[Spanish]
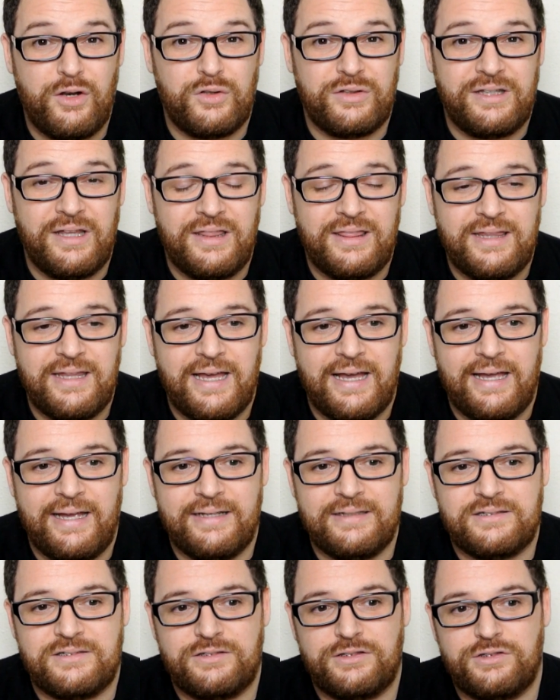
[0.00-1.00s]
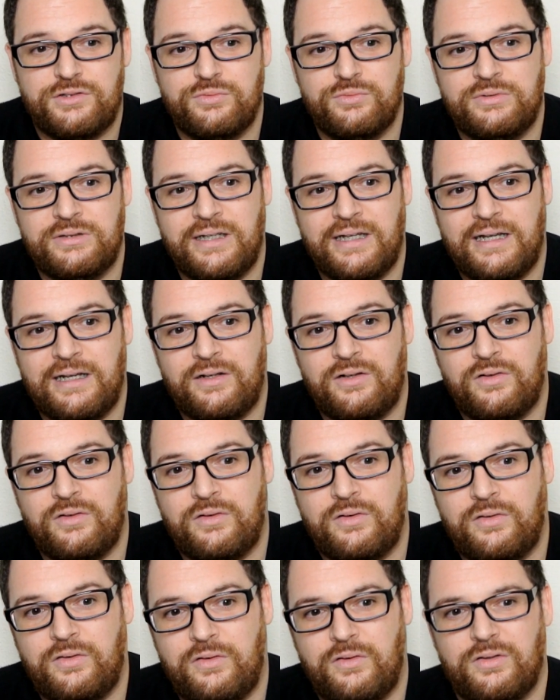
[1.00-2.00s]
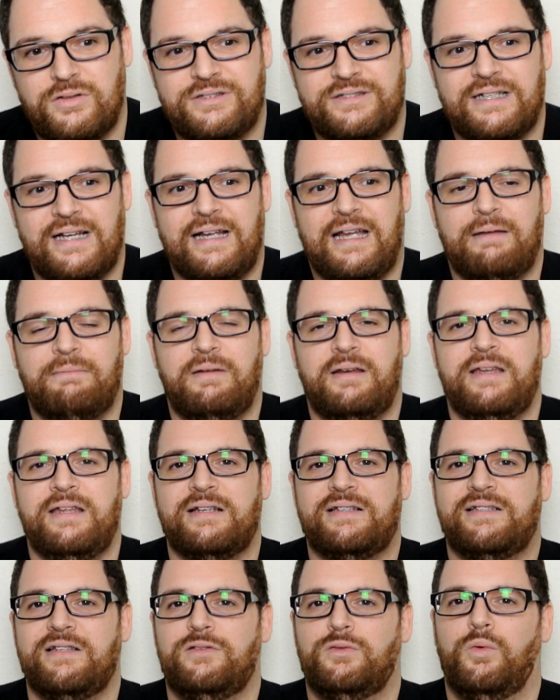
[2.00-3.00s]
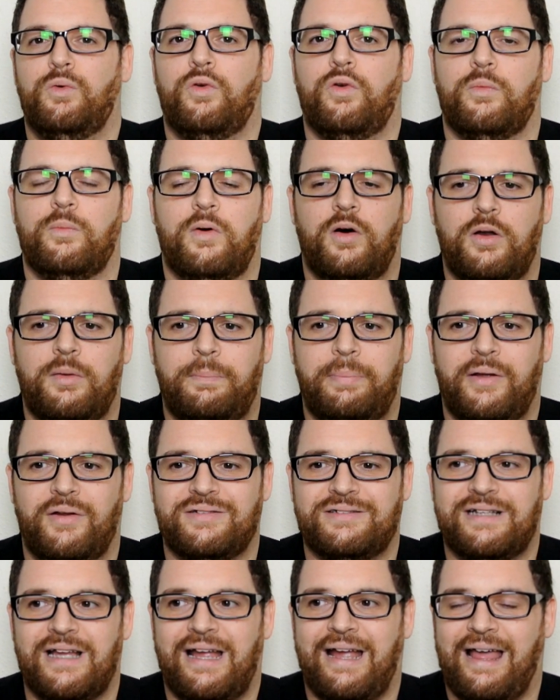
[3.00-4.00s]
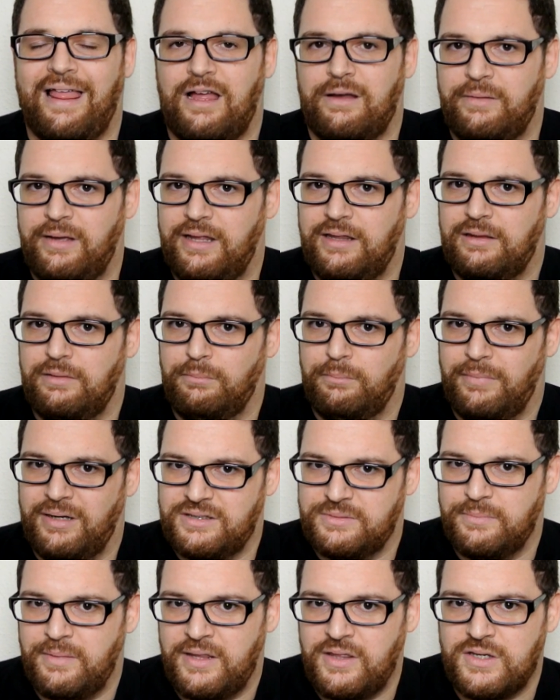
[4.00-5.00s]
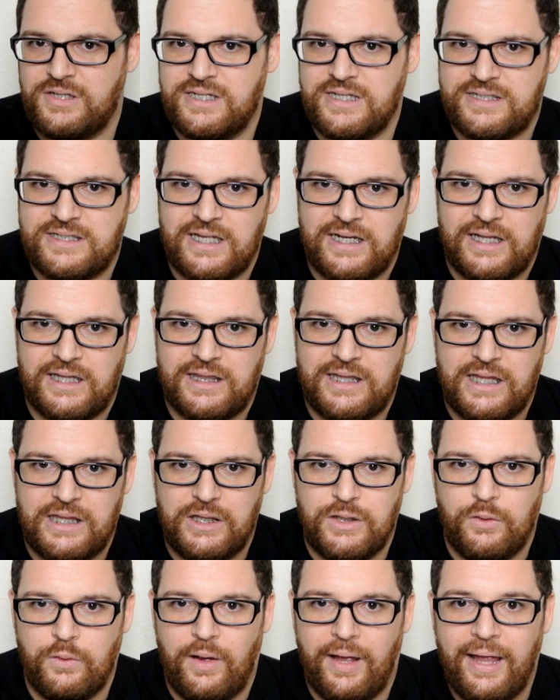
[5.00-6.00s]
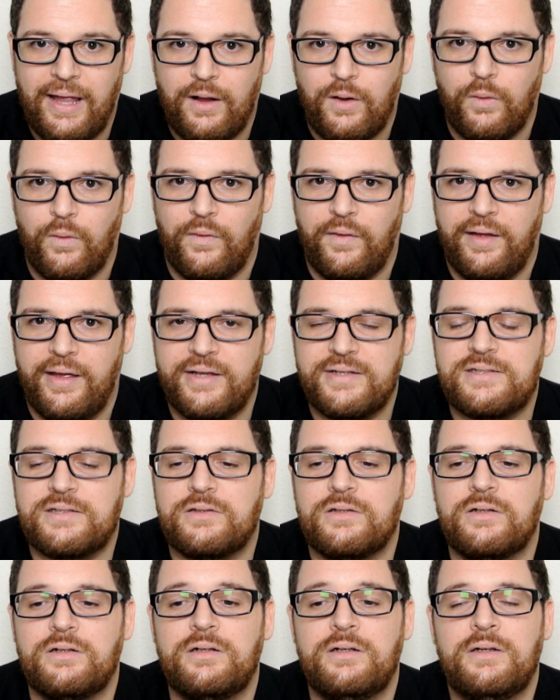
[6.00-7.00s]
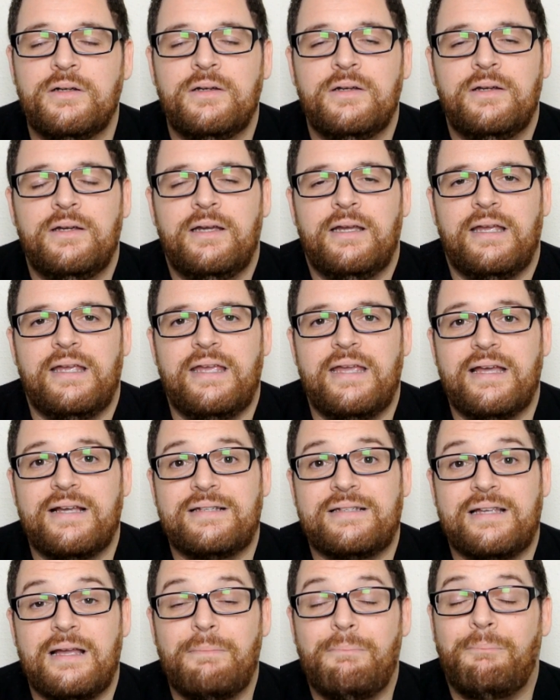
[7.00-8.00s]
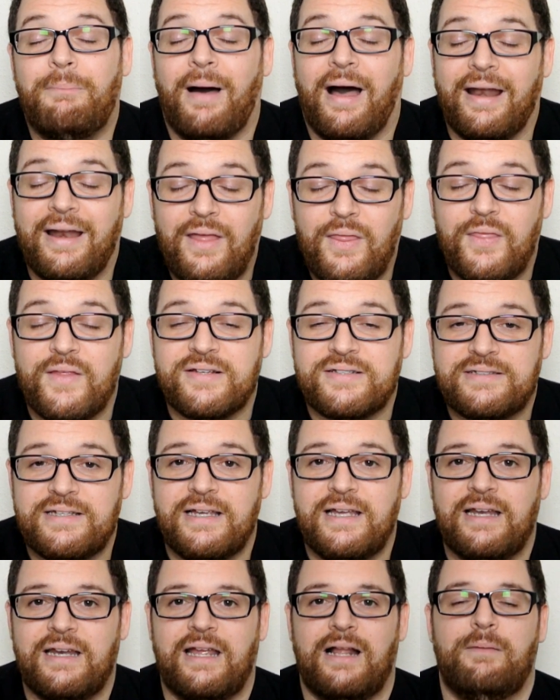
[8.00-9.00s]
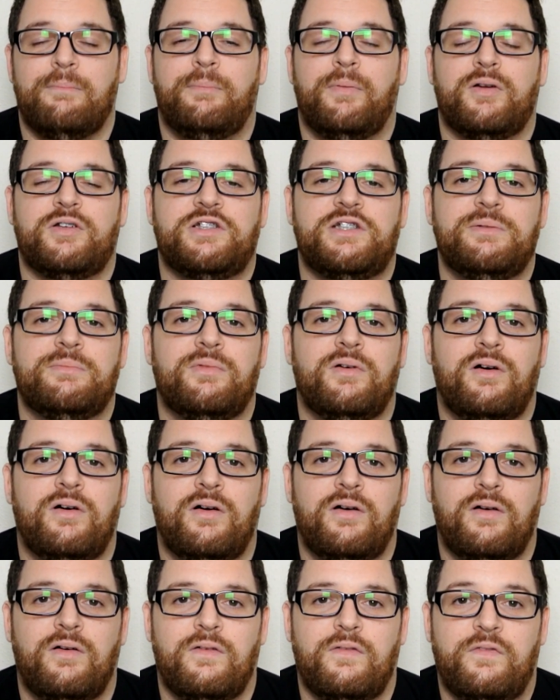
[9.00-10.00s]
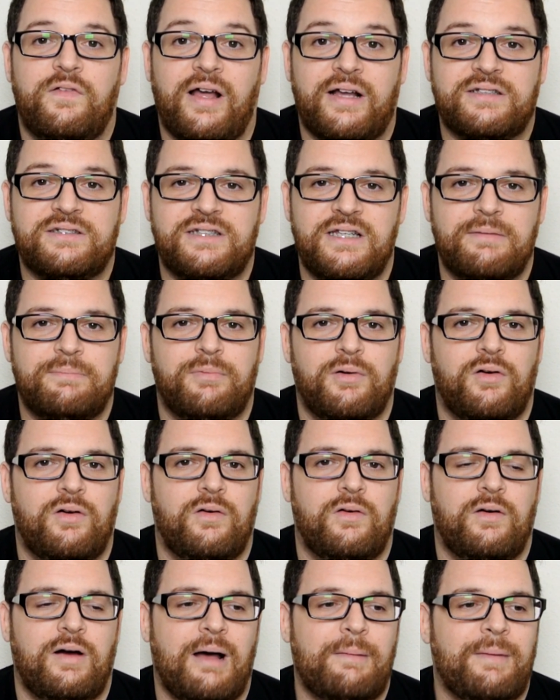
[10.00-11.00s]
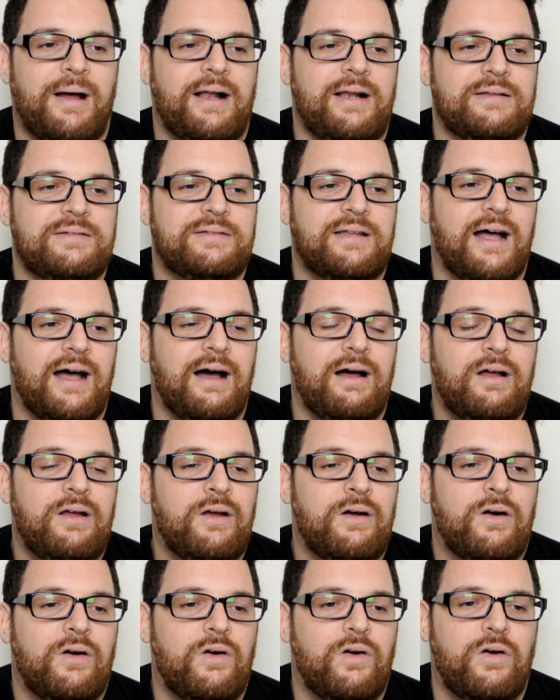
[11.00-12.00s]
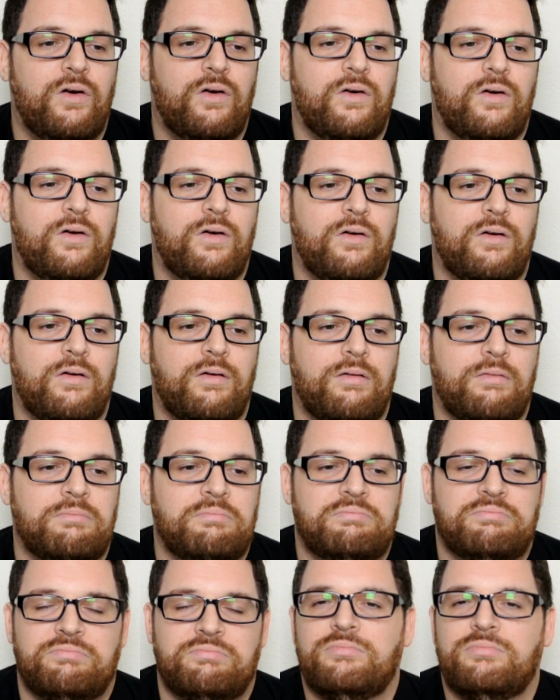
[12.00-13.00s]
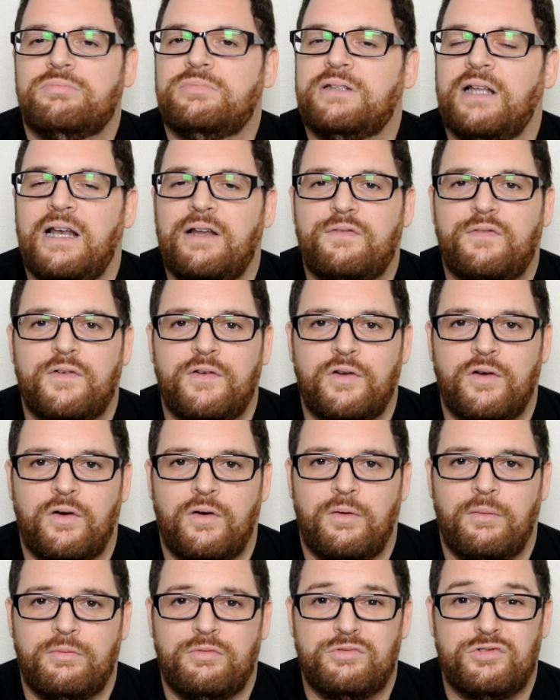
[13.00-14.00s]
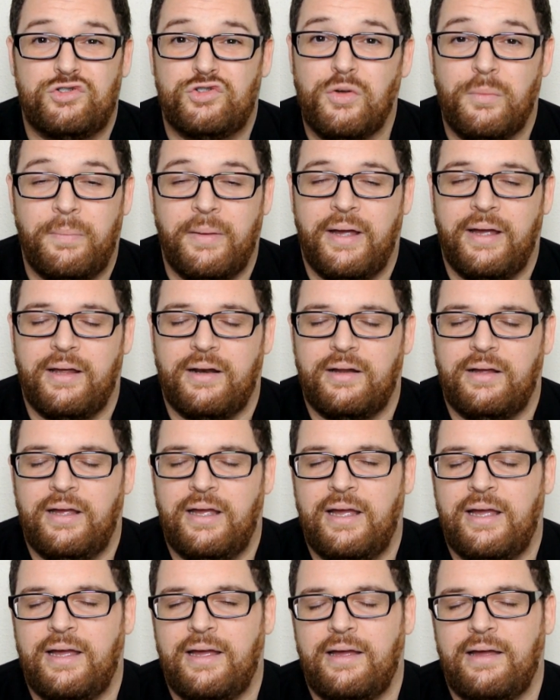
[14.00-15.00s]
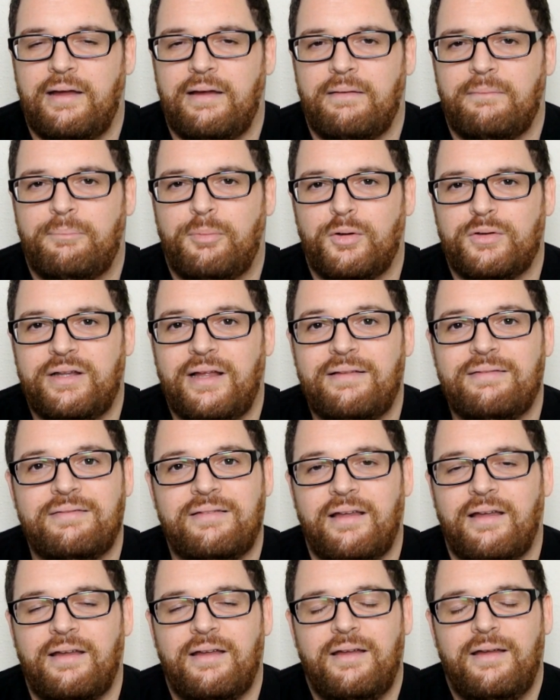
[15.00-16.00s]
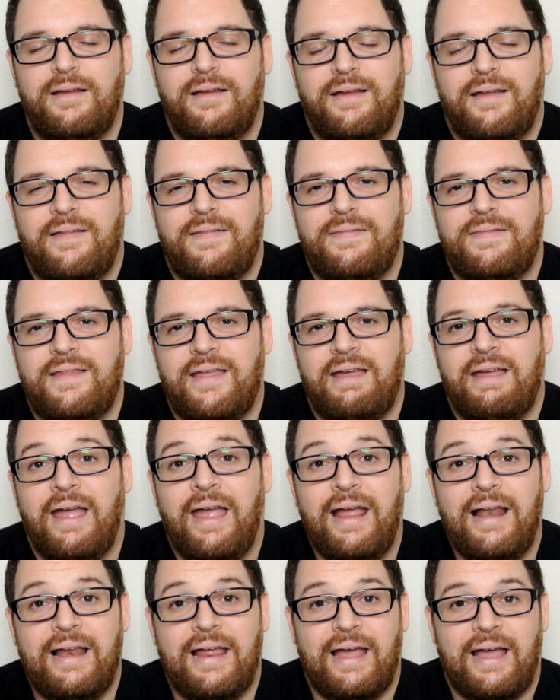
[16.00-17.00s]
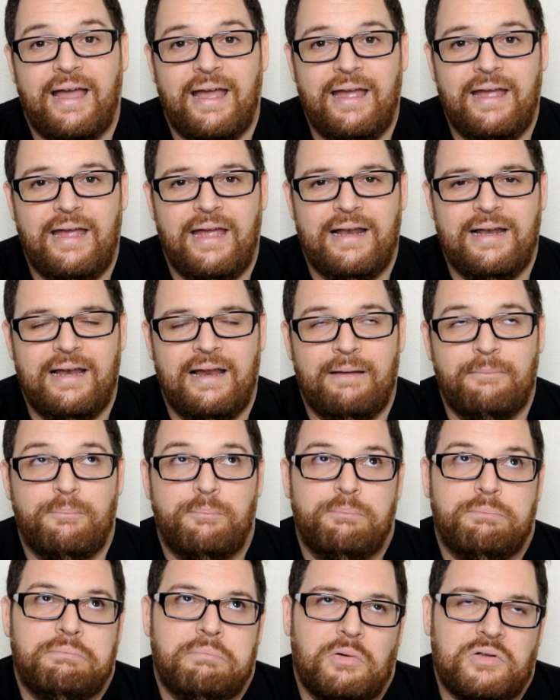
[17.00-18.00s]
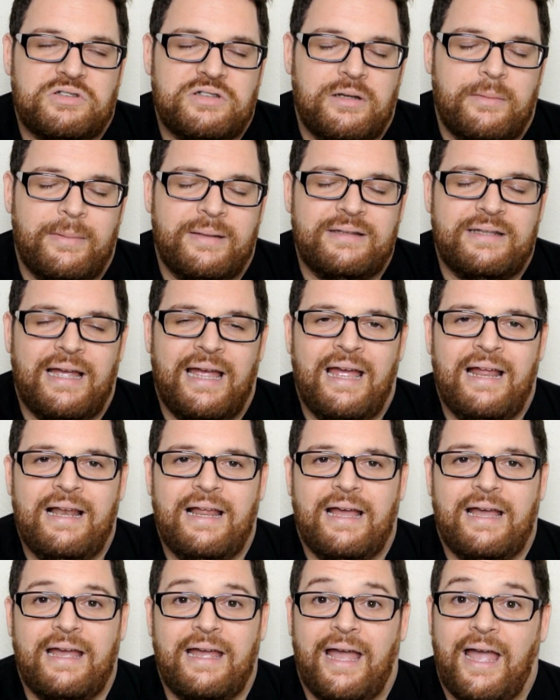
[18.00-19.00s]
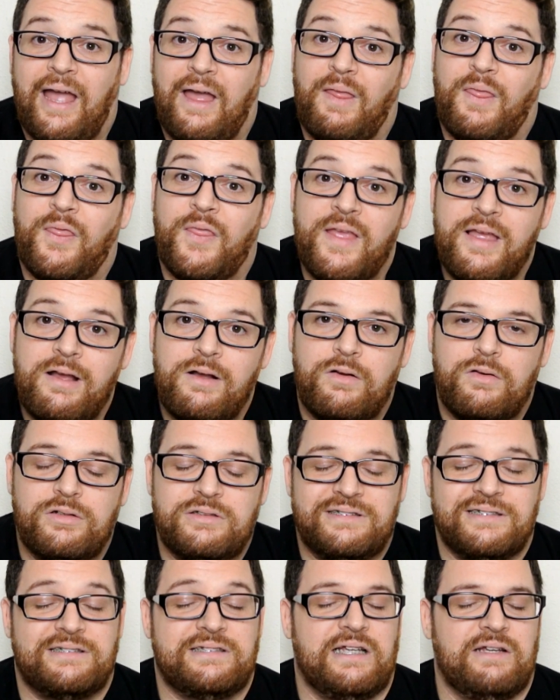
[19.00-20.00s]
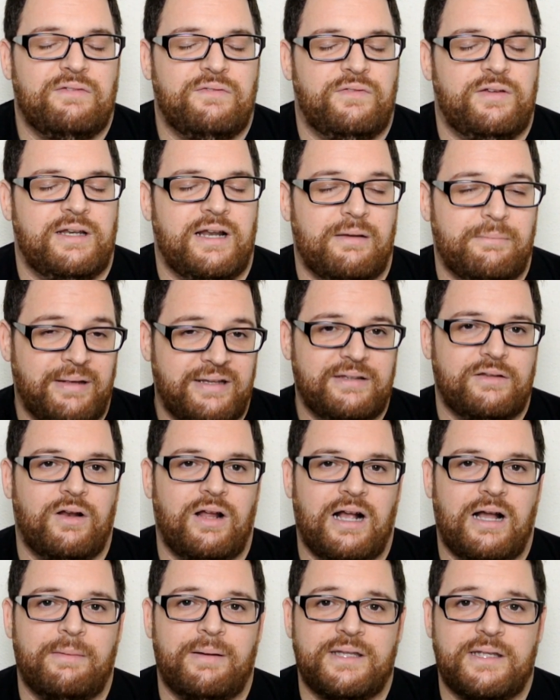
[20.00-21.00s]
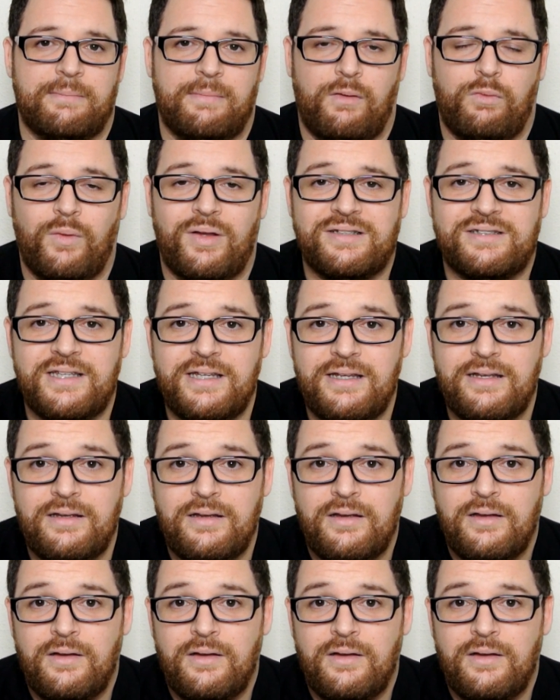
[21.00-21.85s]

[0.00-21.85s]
noticia es una cosa que venía siendo un rumor, pero es que cada vez más medios están haciendo eco de esto. Y es que parece ser que el próximo flagship o gama alta o teléfono súper eh, potente de LG, el posiblemente LGG5, si es que finalmente lo acaban llamando así,